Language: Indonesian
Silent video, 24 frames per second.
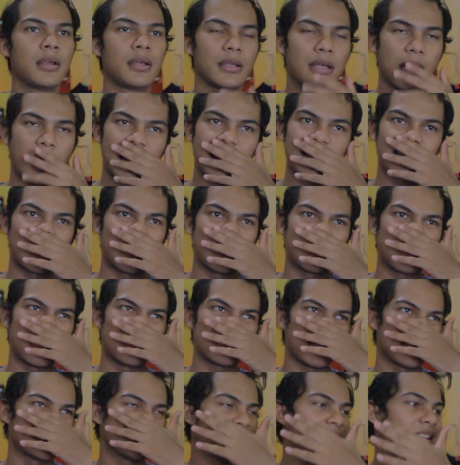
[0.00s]
ya kita lihat
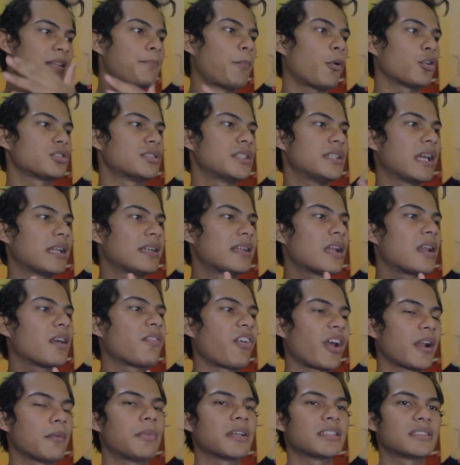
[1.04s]
aja di postingan dari
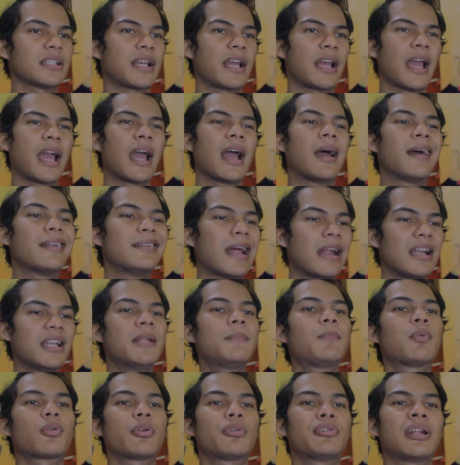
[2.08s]
fanbase dan
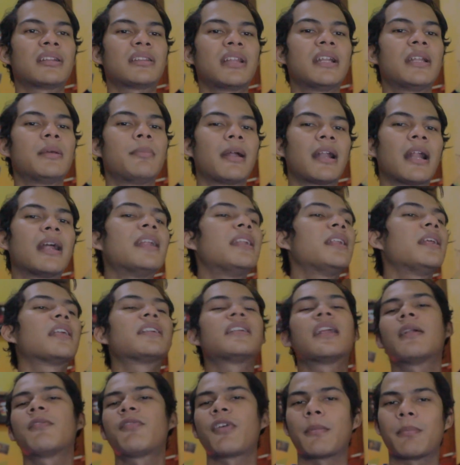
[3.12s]
di Purwonata di mana ini
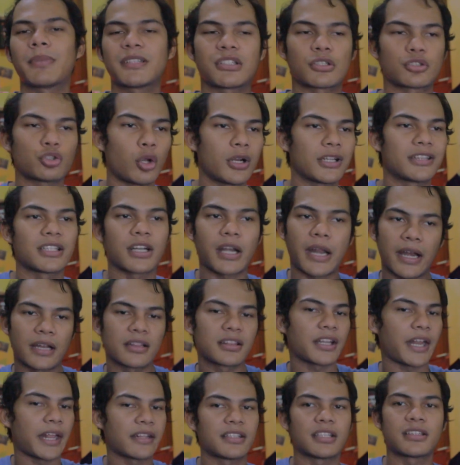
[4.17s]
adalah fanbase tersolid terkait
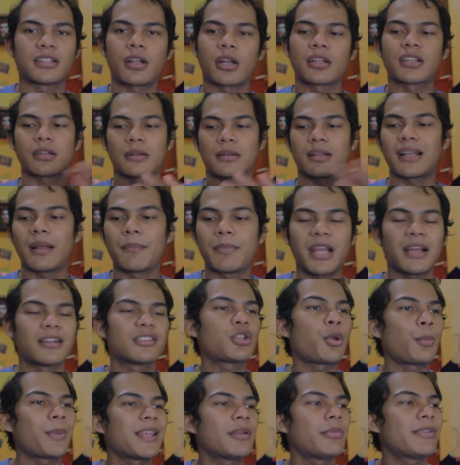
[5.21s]
kecil kecil kecil di
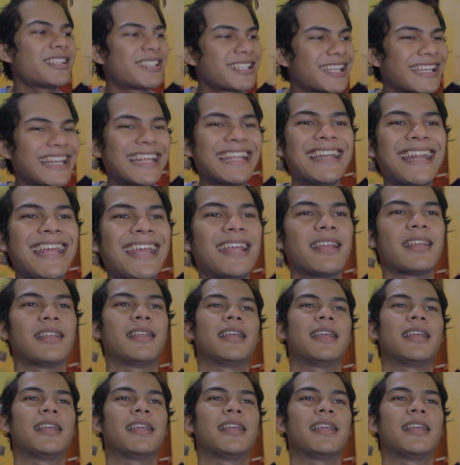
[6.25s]
kecil di kecil di